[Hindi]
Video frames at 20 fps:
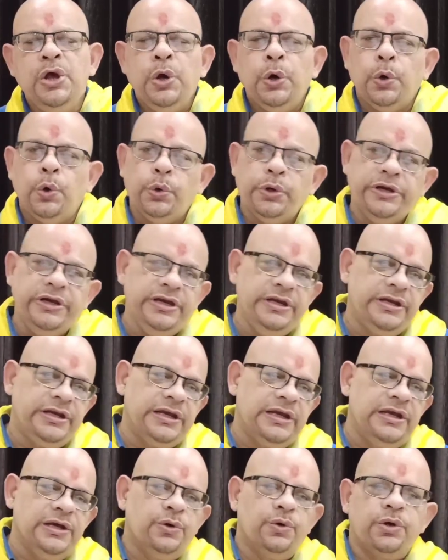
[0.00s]
होरी
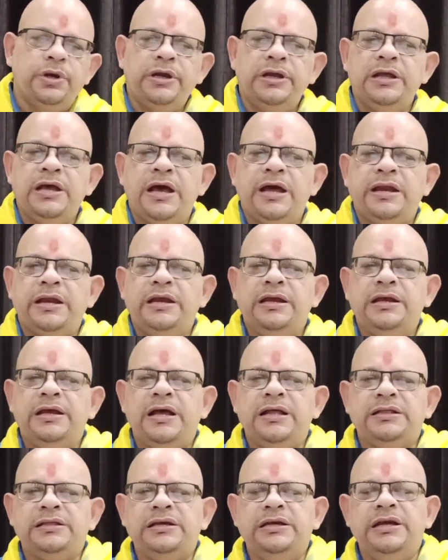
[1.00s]
के हो रे यारे
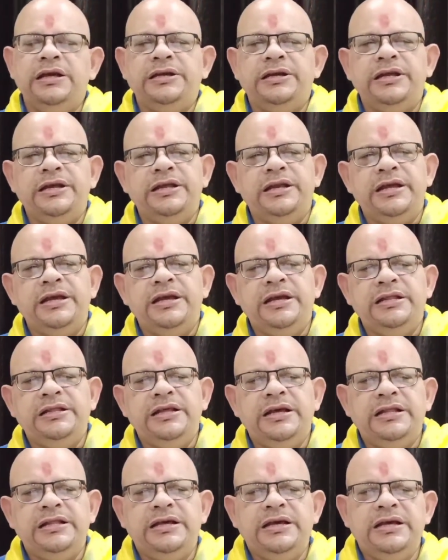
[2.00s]
आते टेरे
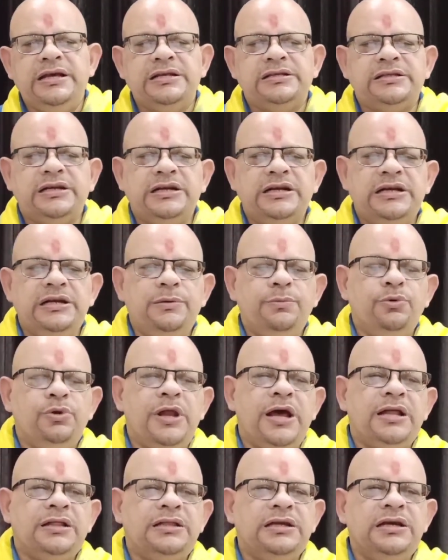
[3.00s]
दे दे संगी
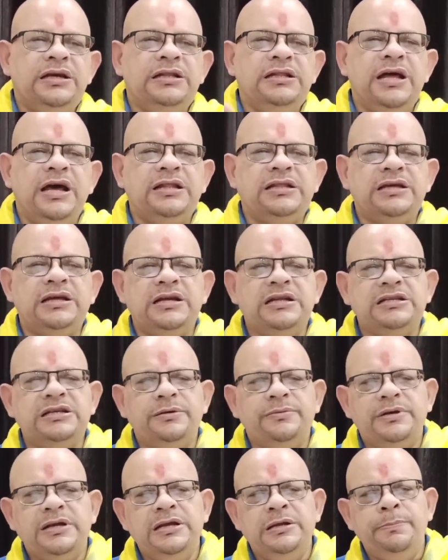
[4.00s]
बुलाते नादर
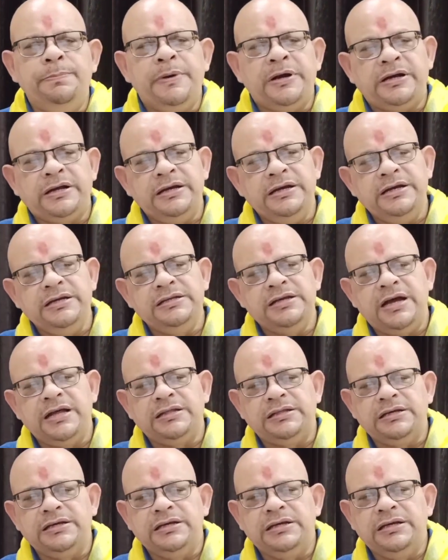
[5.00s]
जब नहीं पकड़े
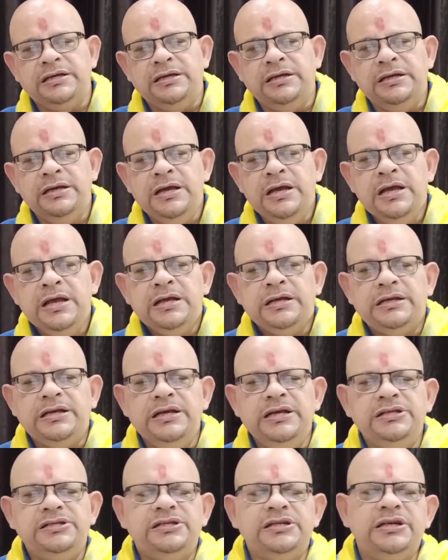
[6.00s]
जाते
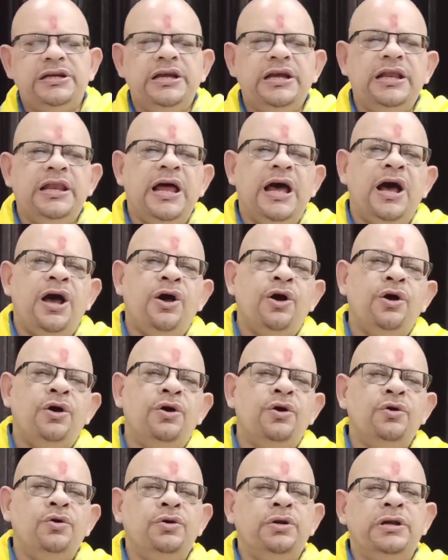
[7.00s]
कींच
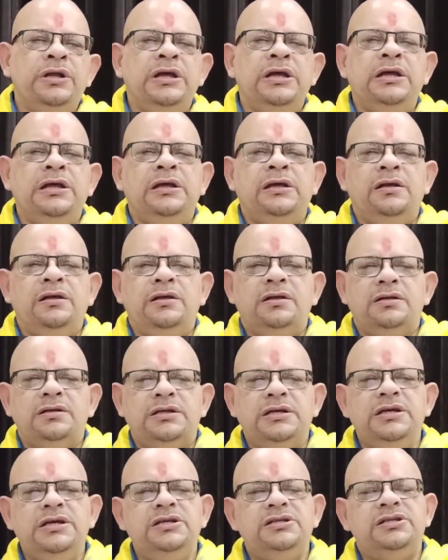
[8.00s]
गिलाओ ने
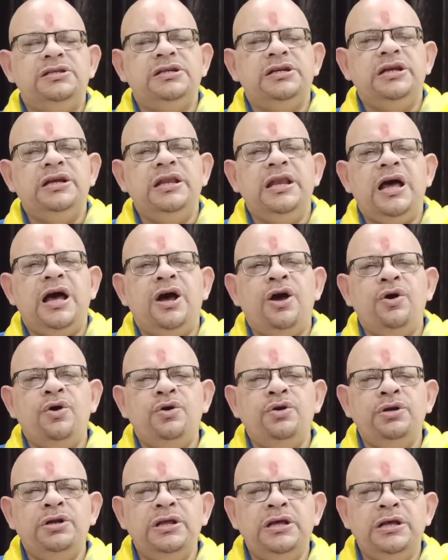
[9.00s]
कींच
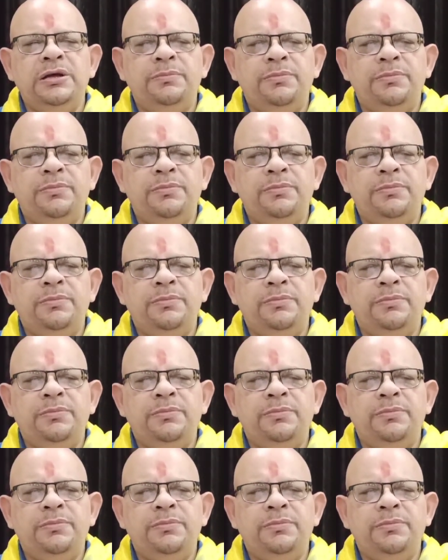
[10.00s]
गिलाओ ने